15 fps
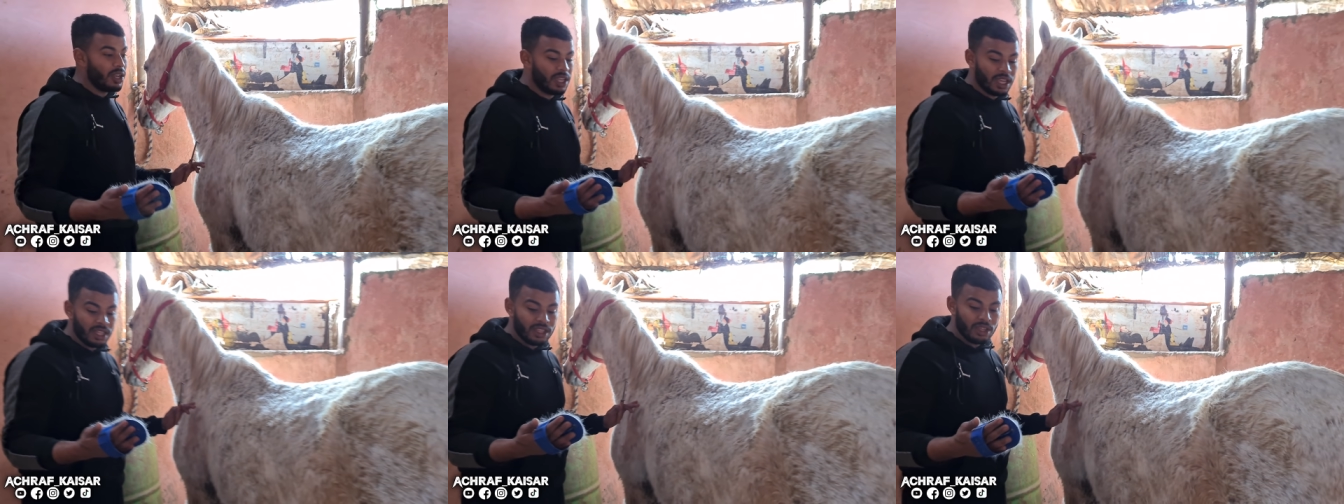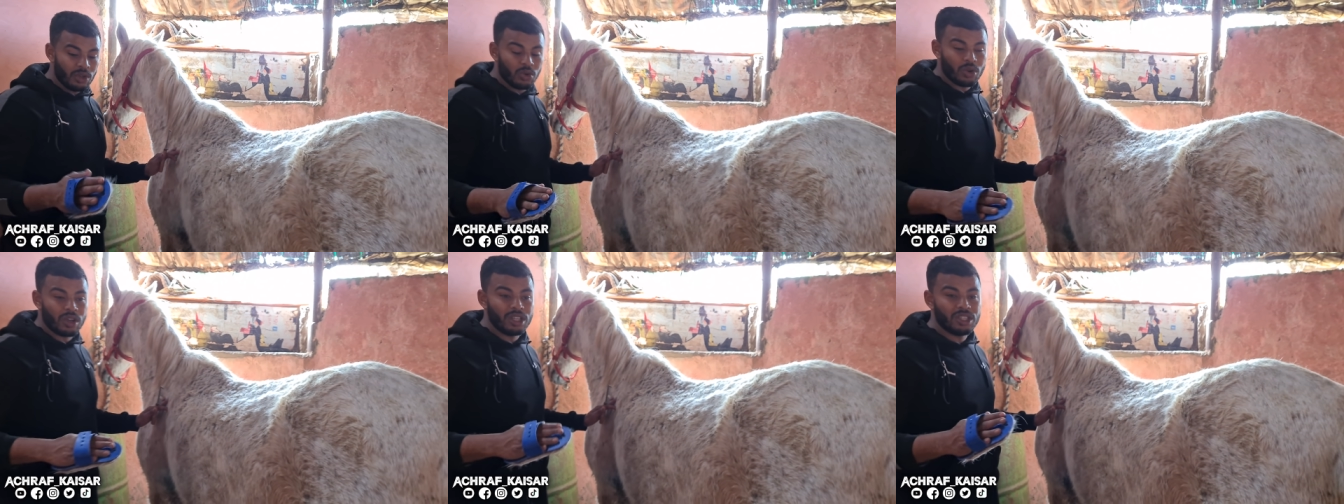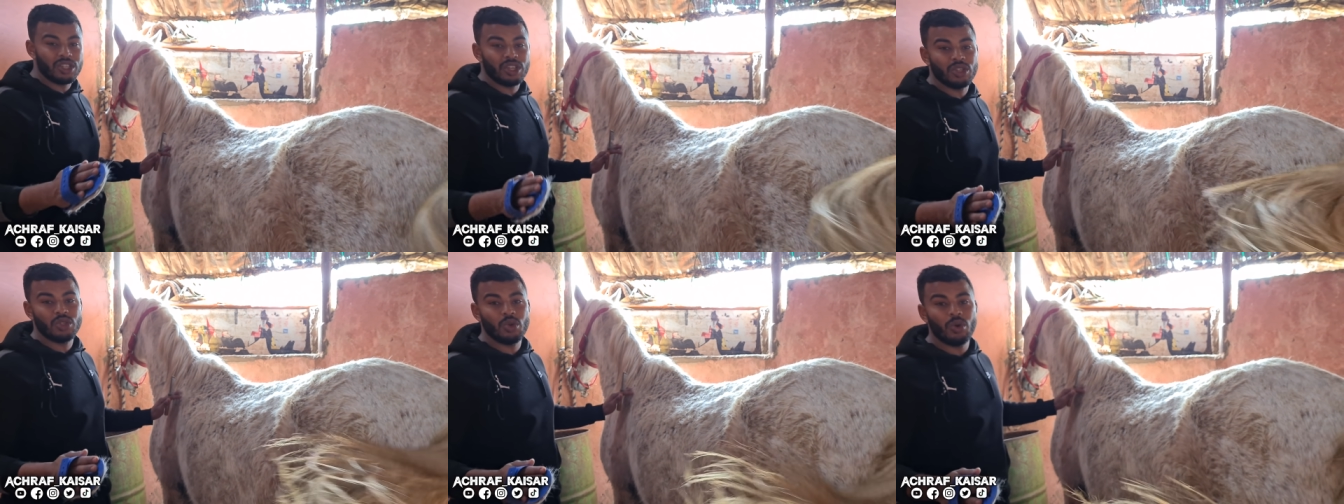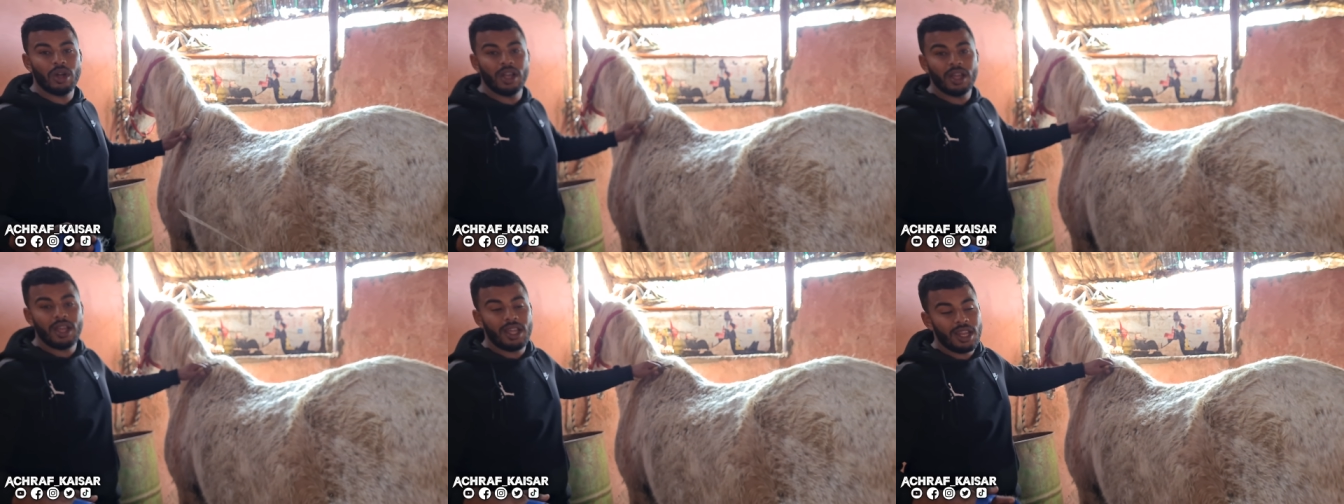اللي كنديرو
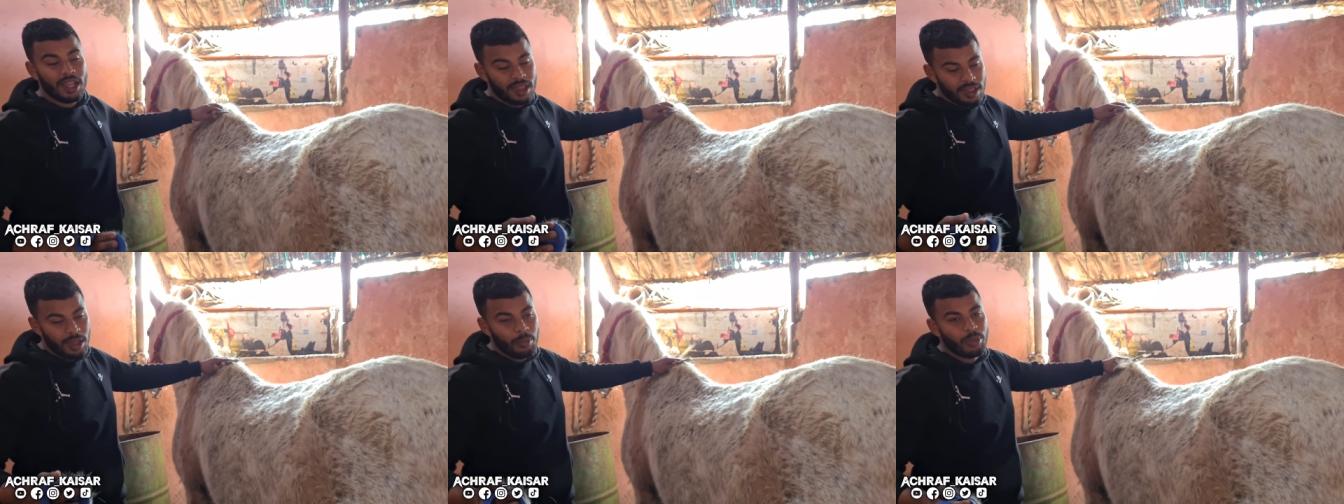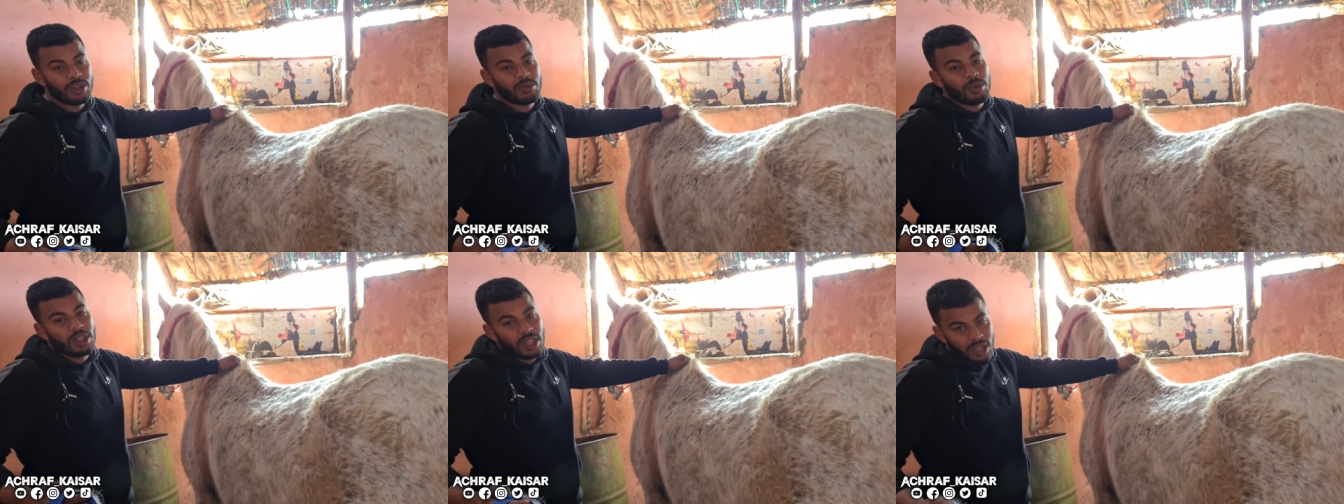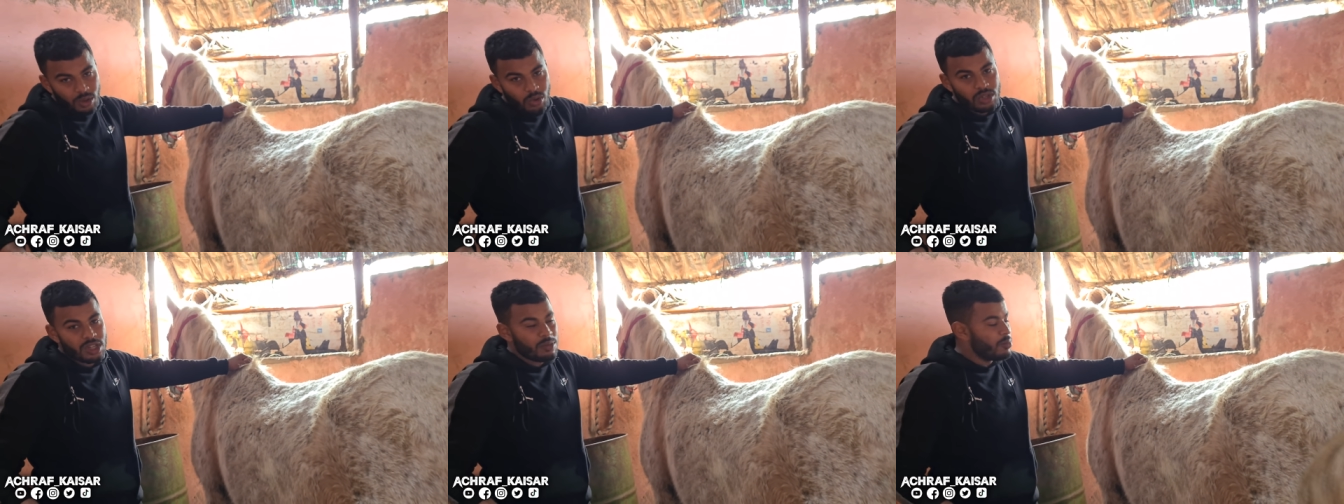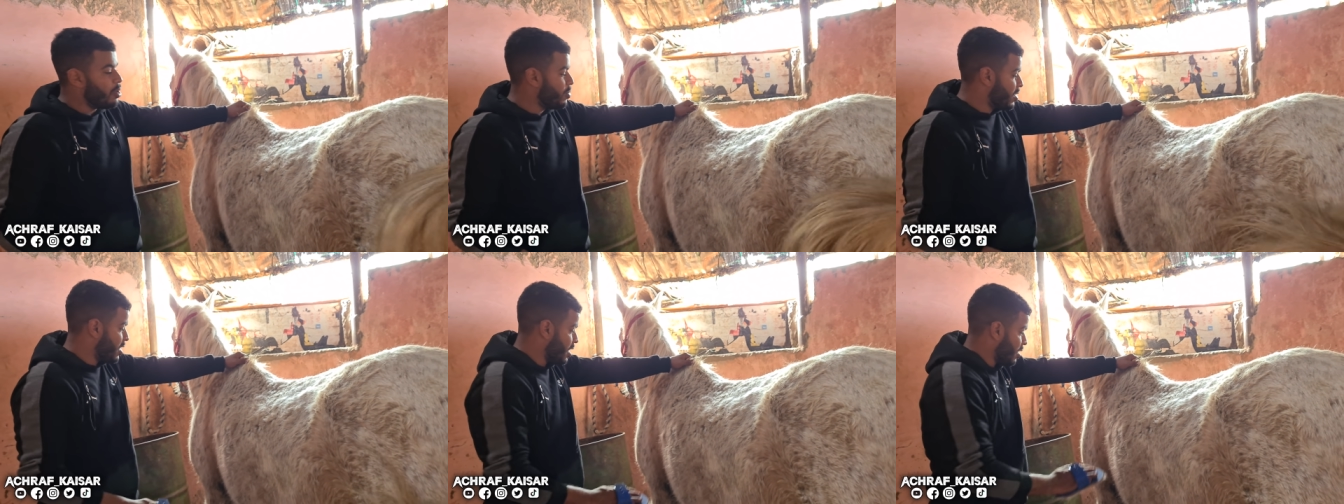كنشيتوها على حساب باش ما نضيعوش
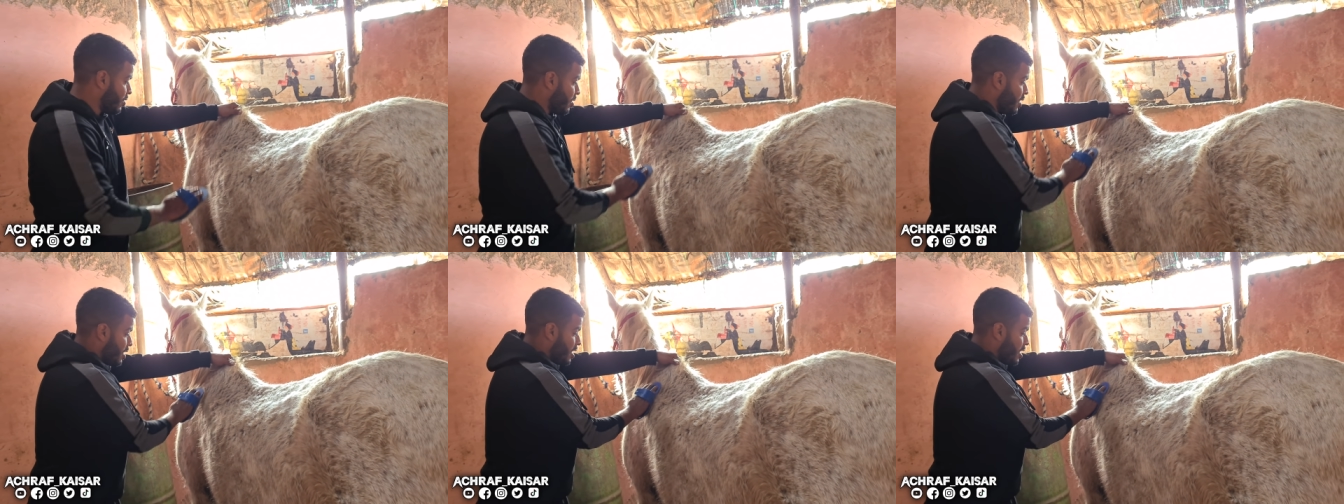الماء بزاف